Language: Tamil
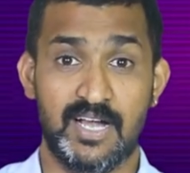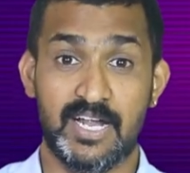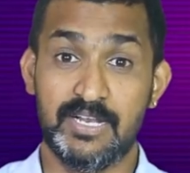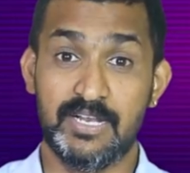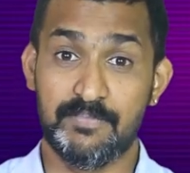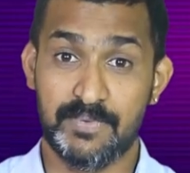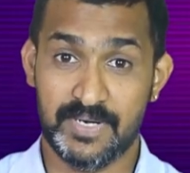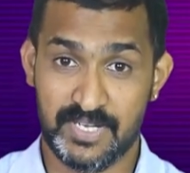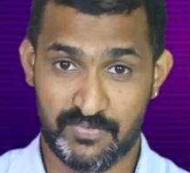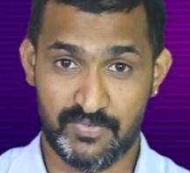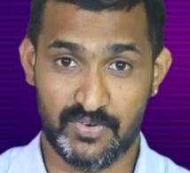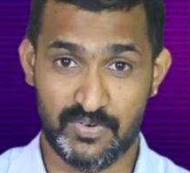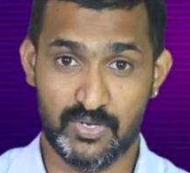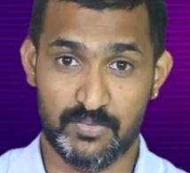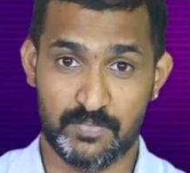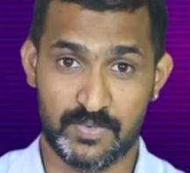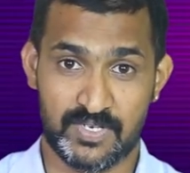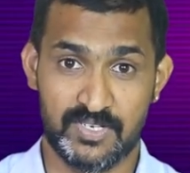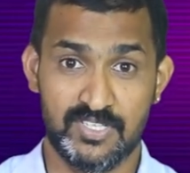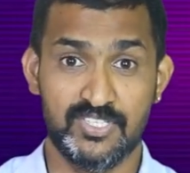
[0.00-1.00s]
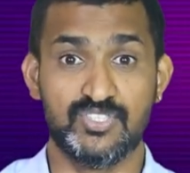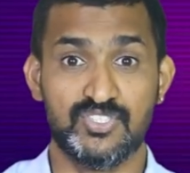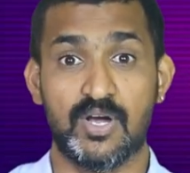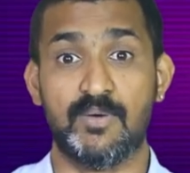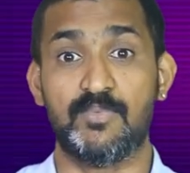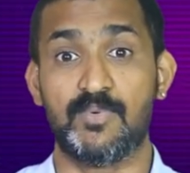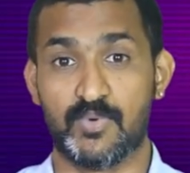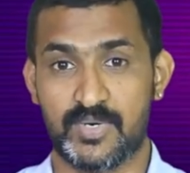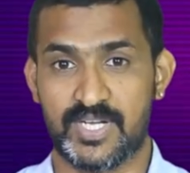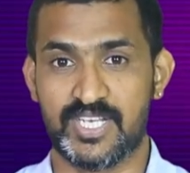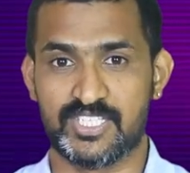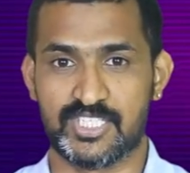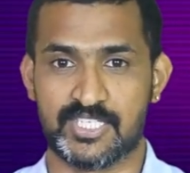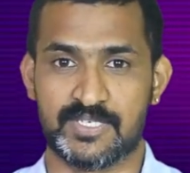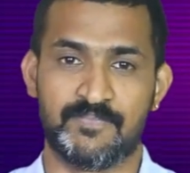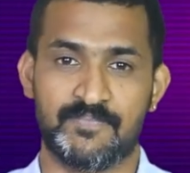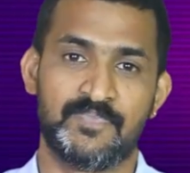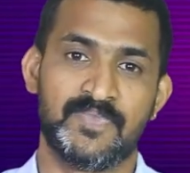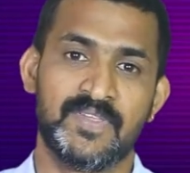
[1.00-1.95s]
அடிப்படையாக ஃபாலோ பண்ணுறது ஜாப் ரொட்டேஷன்